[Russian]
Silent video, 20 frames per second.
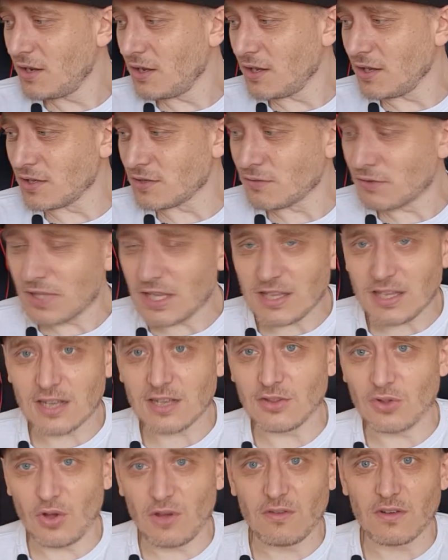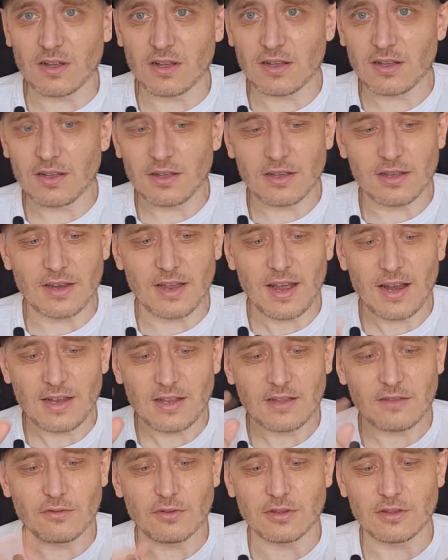Из вот этих новых,
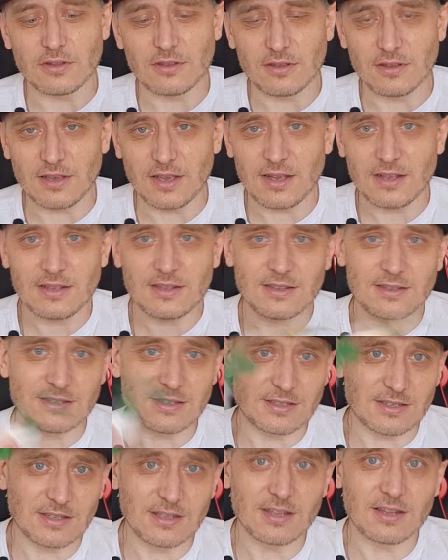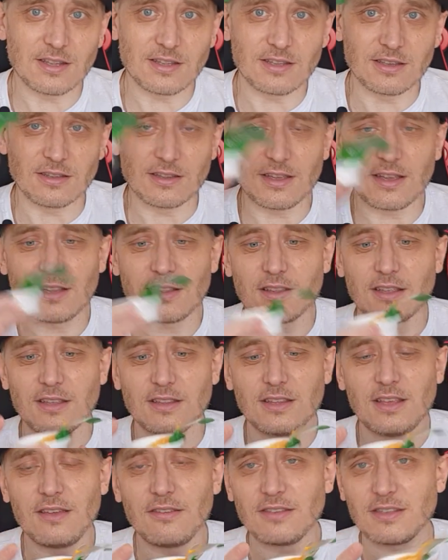реально, вот, я заценил один. Это
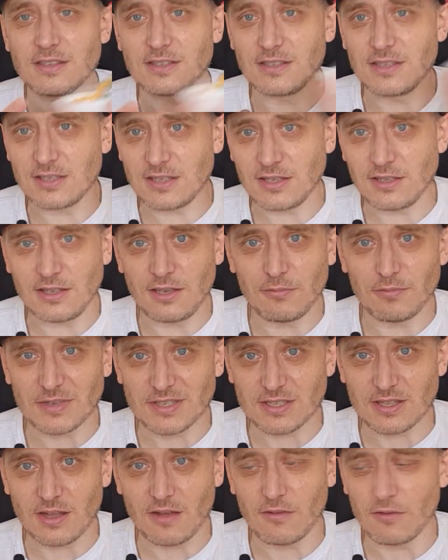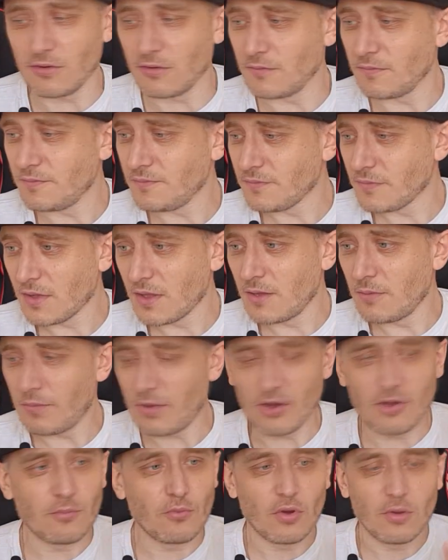9 из 10 поставлю
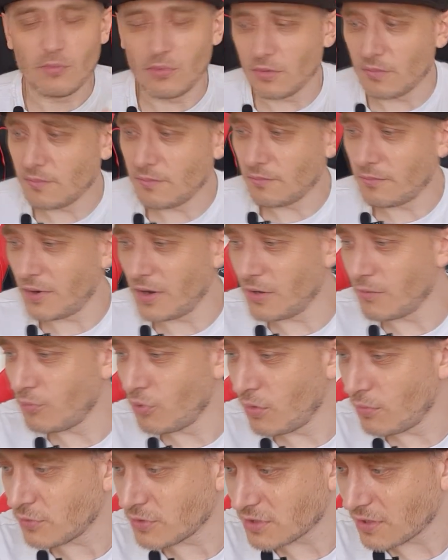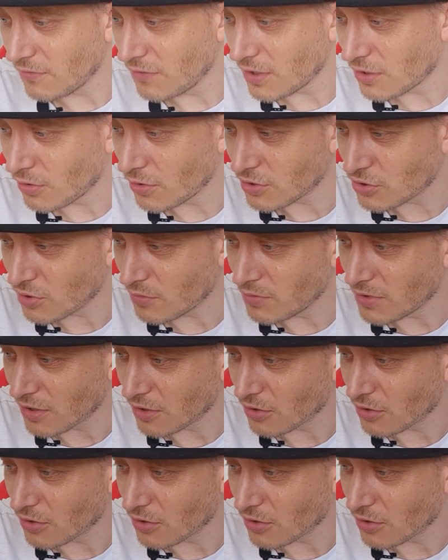по-любому, по-любому советую, особенно